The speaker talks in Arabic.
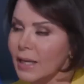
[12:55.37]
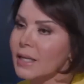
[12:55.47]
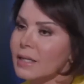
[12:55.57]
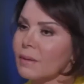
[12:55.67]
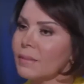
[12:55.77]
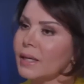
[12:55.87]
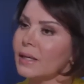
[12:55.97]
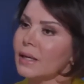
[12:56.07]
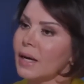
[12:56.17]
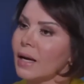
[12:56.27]
سيستمر
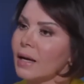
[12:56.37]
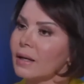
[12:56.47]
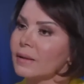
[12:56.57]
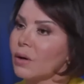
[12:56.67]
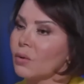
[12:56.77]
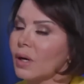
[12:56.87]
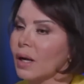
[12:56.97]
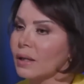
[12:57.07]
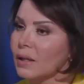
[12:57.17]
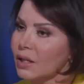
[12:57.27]
الدور
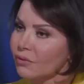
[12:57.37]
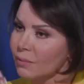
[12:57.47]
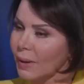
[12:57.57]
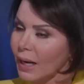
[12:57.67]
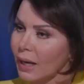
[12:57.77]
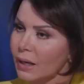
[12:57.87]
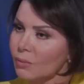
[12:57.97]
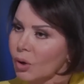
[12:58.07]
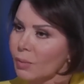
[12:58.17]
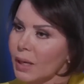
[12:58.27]
القطري في المرحلة
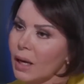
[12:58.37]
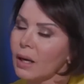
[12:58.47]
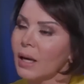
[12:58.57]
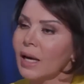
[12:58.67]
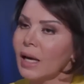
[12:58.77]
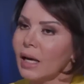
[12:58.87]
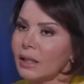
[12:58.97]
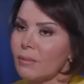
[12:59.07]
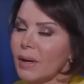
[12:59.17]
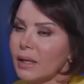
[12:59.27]
المقبلة
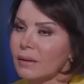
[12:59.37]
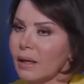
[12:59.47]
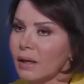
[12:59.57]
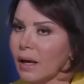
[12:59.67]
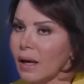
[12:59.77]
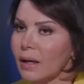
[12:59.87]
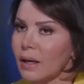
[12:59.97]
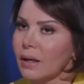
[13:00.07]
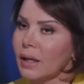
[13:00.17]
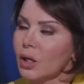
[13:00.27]
عندما ينطلق
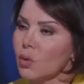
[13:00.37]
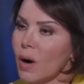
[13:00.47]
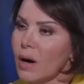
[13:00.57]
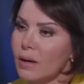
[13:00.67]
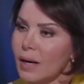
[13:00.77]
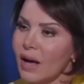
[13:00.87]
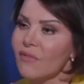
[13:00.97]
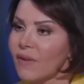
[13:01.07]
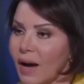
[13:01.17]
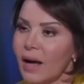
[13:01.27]
الحوار
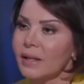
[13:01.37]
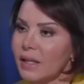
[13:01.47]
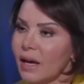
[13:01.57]
الأفغاني